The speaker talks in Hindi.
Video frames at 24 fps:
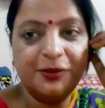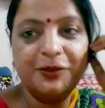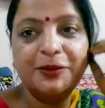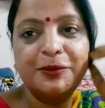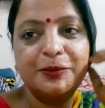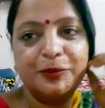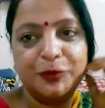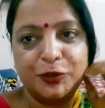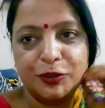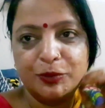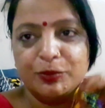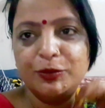
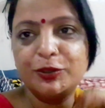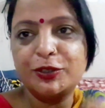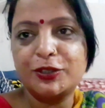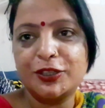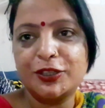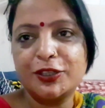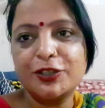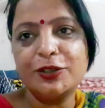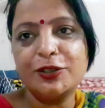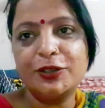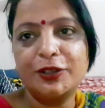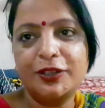जो
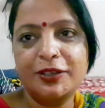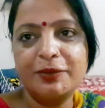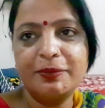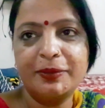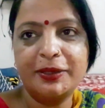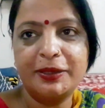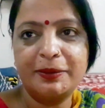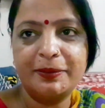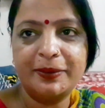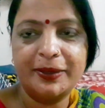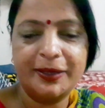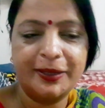मुझसे छोटी
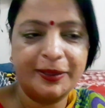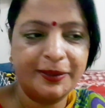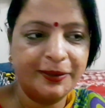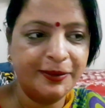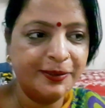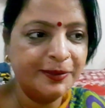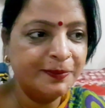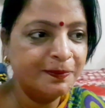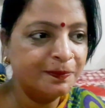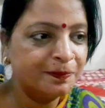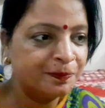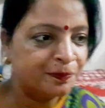मेरी बहन
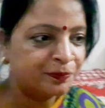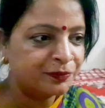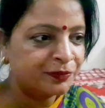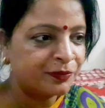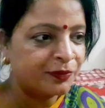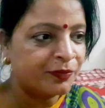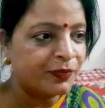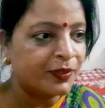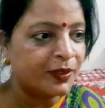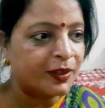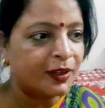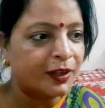है
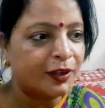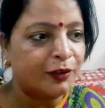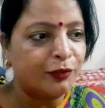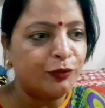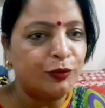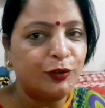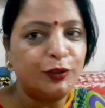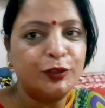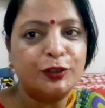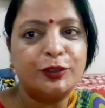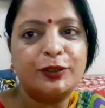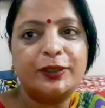
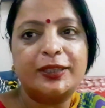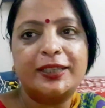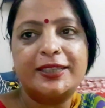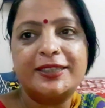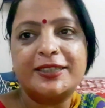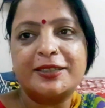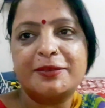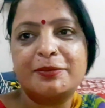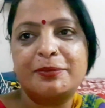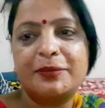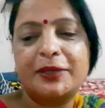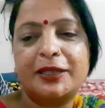वो थोड़ा
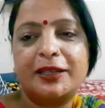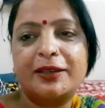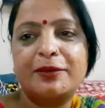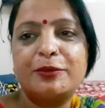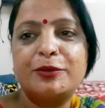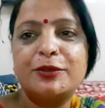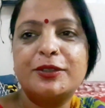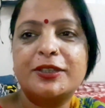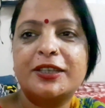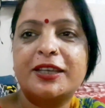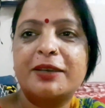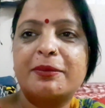सा मतलब
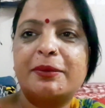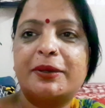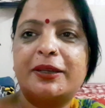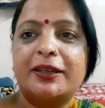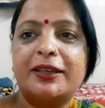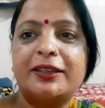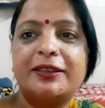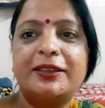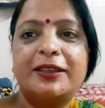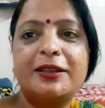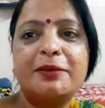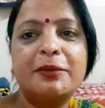उसकी मेरी
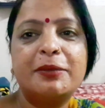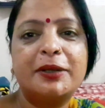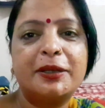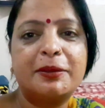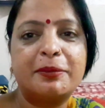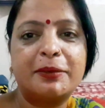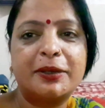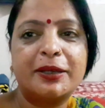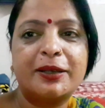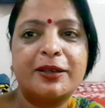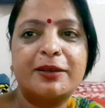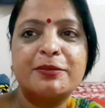दिन भर
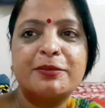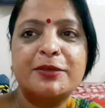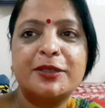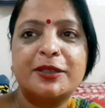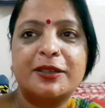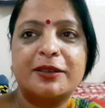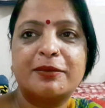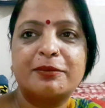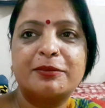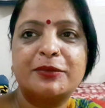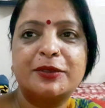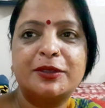में कम से
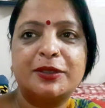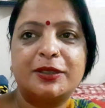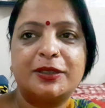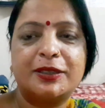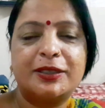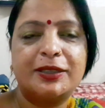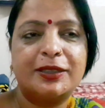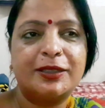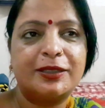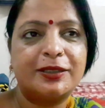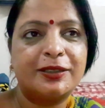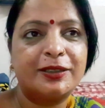कम
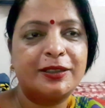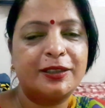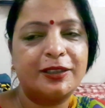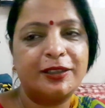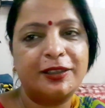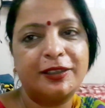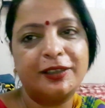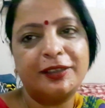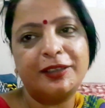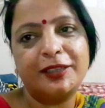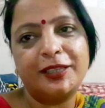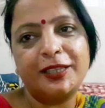तो
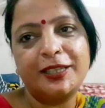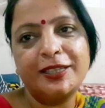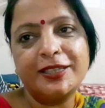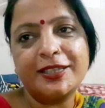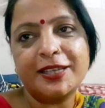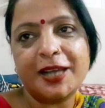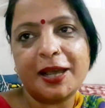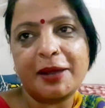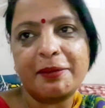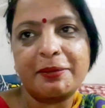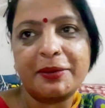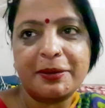तीन
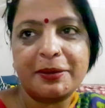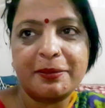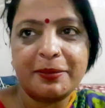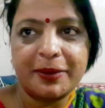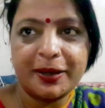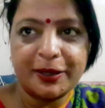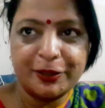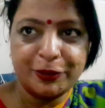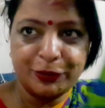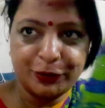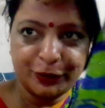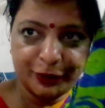चार बार
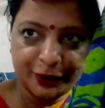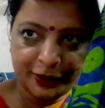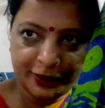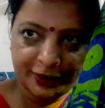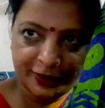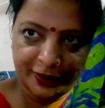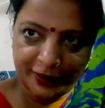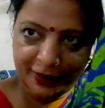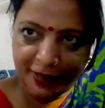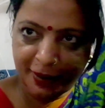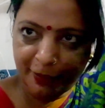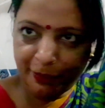बात होती
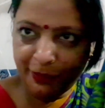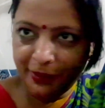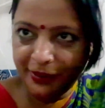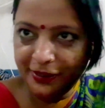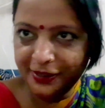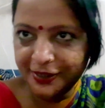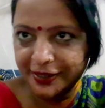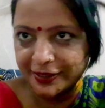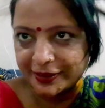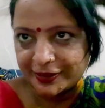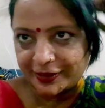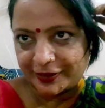थी
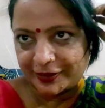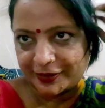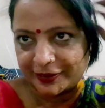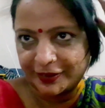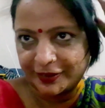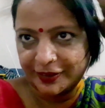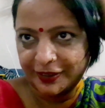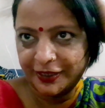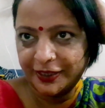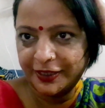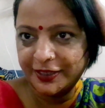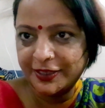हमेशा से
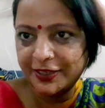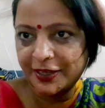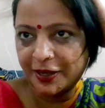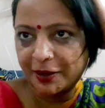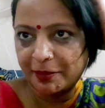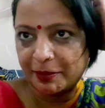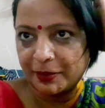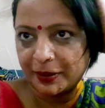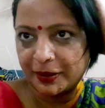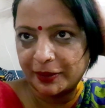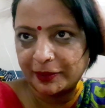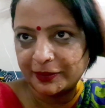तीन चार
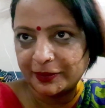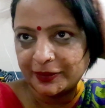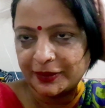बार